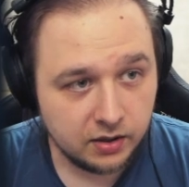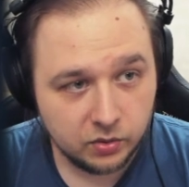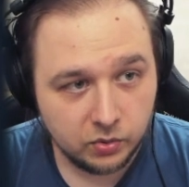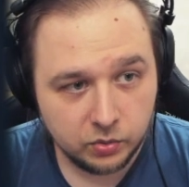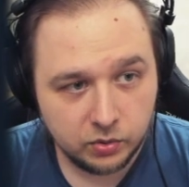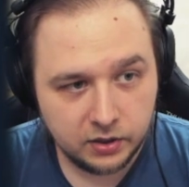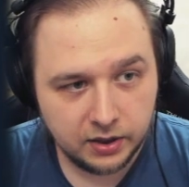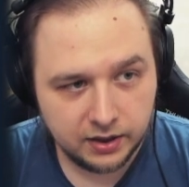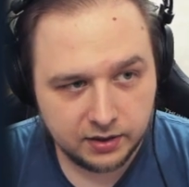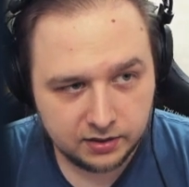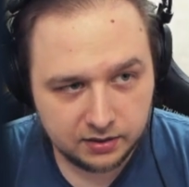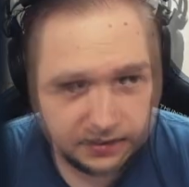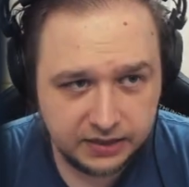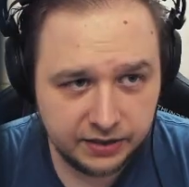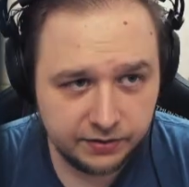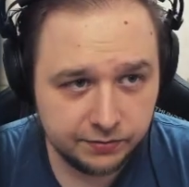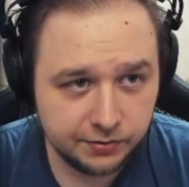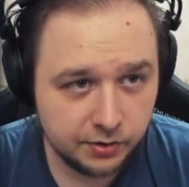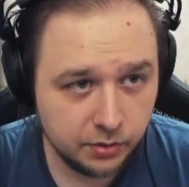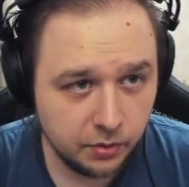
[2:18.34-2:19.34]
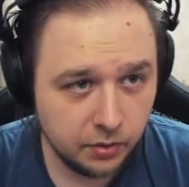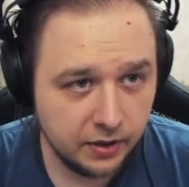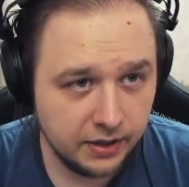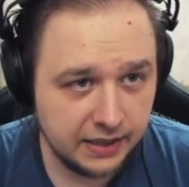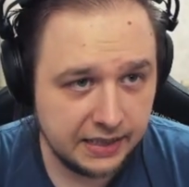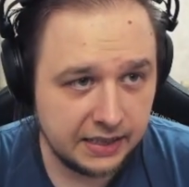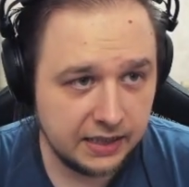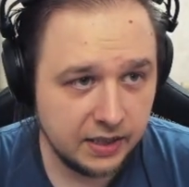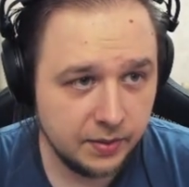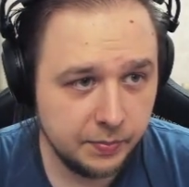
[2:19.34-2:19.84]
как Gudex, где все
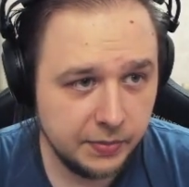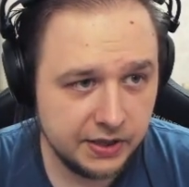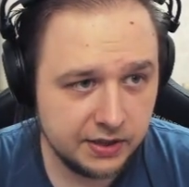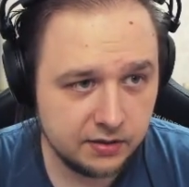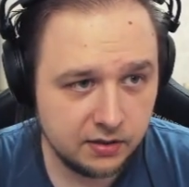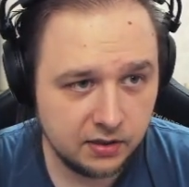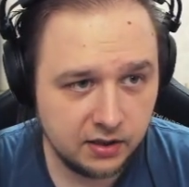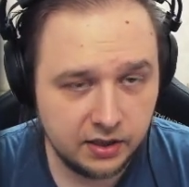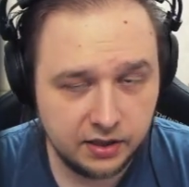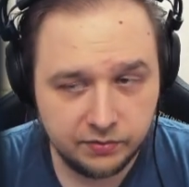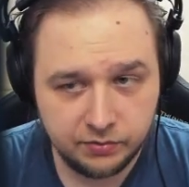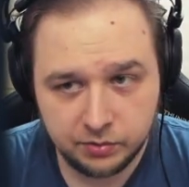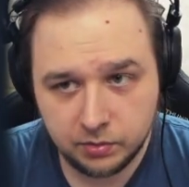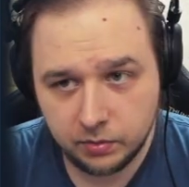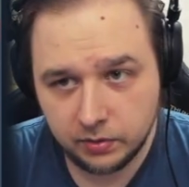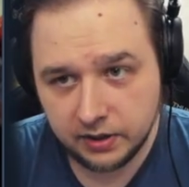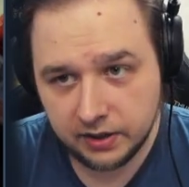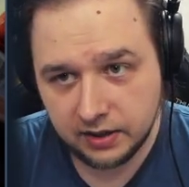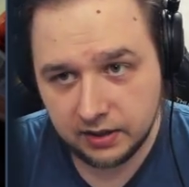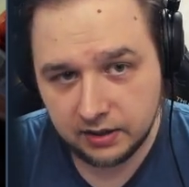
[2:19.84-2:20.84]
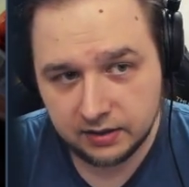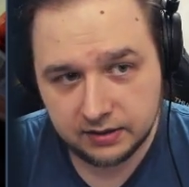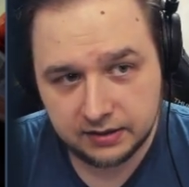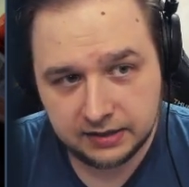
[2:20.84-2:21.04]
это написано и все это